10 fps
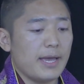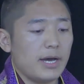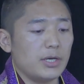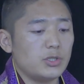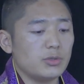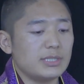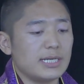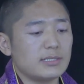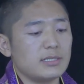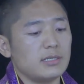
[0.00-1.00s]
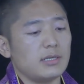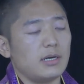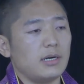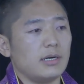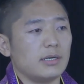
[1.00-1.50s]
呃，就像是
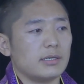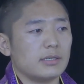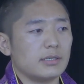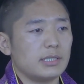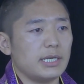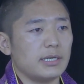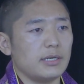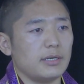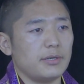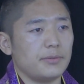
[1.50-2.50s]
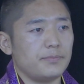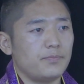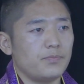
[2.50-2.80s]
呃那个，